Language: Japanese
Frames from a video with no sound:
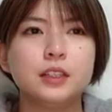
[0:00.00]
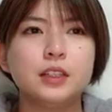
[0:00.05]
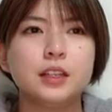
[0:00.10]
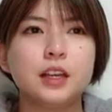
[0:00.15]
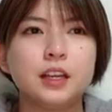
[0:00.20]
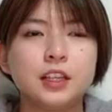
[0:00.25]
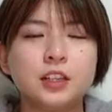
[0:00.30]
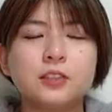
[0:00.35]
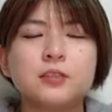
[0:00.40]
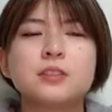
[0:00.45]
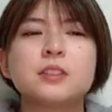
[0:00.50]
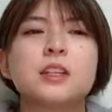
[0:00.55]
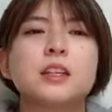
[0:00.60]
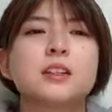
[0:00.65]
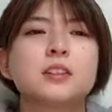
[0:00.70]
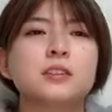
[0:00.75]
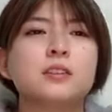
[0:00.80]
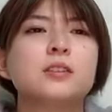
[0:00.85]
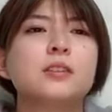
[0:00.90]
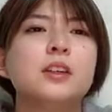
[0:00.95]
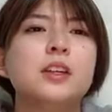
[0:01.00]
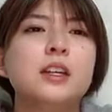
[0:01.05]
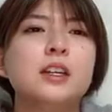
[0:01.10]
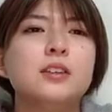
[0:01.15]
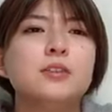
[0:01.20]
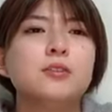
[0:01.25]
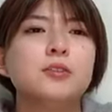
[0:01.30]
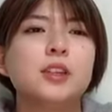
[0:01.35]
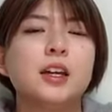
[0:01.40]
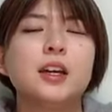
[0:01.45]
ういやひのちゃんの
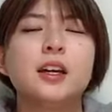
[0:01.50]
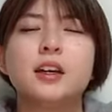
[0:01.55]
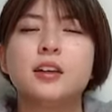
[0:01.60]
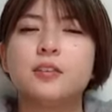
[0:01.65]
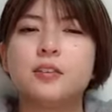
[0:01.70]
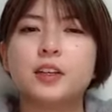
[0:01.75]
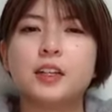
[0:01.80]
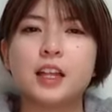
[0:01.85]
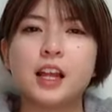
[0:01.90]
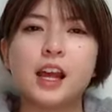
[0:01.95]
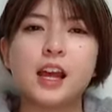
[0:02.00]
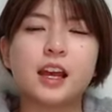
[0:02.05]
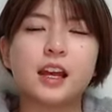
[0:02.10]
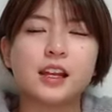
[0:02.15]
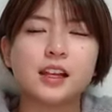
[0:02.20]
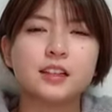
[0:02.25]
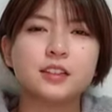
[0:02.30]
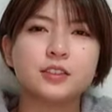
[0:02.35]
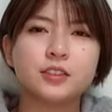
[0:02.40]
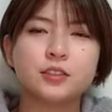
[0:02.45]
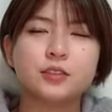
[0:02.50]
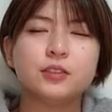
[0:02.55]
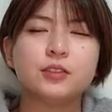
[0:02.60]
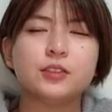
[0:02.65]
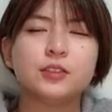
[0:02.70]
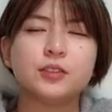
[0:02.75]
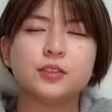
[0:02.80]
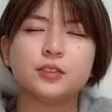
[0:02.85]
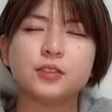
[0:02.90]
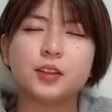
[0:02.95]
歌はね
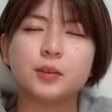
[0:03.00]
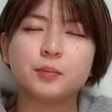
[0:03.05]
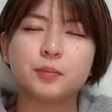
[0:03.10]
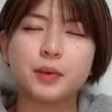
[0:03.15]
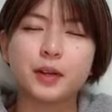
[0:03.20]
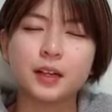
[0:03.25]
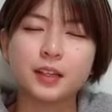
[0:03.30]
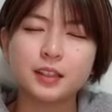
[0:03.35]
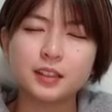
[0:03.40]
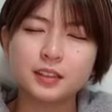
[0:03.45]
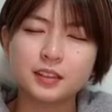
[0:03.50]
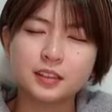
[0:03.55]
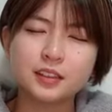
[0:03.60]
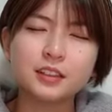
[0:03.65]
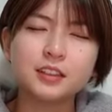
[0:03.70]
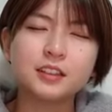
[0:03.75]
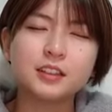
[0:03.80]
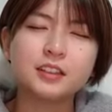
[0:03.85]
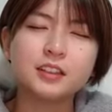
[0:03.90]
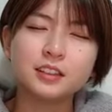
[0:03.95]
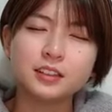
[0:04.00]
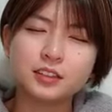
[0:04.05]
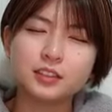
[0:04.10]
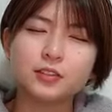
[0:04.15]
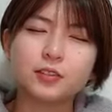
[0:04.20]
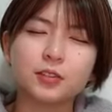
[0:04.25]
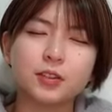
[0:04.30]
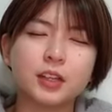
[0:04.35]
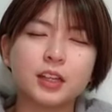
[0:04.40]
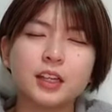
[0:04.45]
そのやっぱす
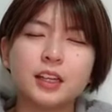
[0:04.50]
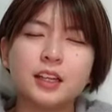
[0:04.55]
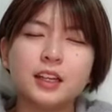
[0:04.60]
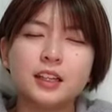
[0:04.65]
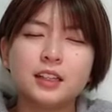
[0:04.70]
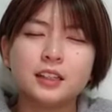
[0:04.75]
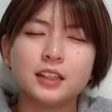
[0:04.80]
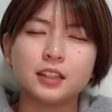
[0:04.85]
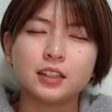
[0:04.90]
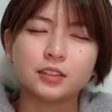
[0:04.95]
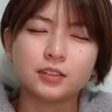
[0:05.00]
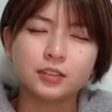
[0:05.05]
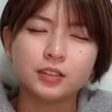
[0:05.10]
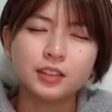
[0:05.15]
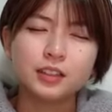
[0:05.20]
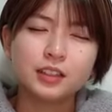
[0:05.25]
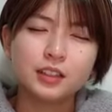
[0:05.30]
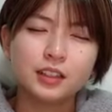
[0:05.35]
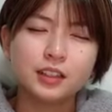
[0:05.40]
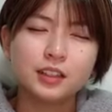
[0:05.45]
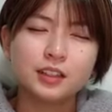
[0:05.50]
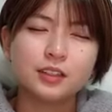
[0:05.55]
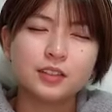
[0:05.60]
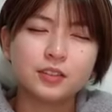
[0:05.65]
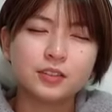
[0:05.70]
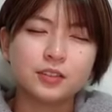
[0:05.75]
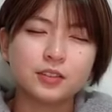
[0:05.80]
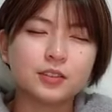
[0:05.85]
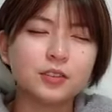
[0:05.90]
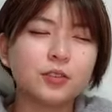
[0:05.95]
ごいなんていうの
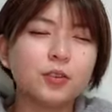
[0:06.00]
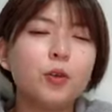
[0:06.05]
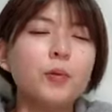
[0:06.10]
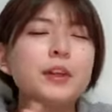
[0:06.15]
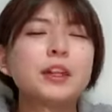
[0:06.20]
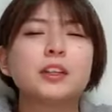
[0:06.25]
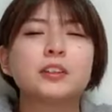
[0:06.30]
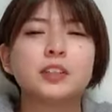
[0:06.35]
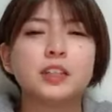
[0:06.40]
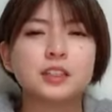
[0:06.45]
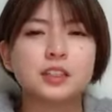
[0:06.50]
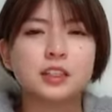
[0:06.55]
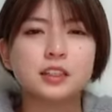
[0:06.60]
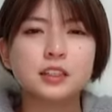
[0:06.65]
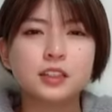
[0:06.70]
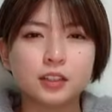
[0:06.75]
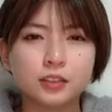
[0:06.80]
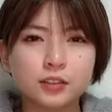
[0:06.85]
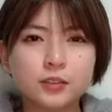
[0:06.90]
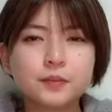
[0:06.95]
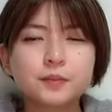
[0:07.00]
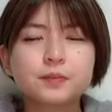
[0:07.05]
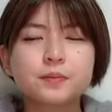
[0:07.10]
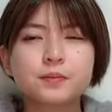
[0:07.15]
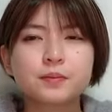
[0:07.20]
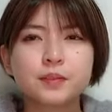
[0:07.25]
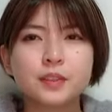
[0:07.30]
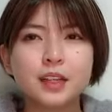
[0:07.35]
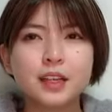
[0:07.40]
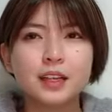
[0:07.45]
そう褒めてくださってたの
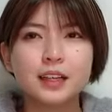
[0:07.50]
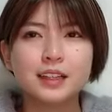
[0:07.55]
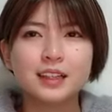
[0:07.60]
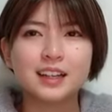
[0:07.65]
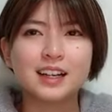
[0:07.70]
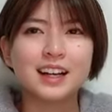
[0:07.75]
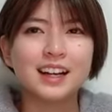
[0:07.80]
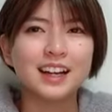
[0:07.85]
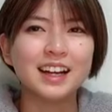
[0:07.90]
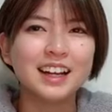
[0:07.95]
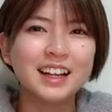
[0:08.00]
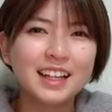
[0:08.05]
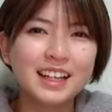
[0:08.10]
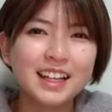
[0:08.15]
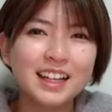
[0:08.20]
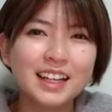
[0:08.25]
だからね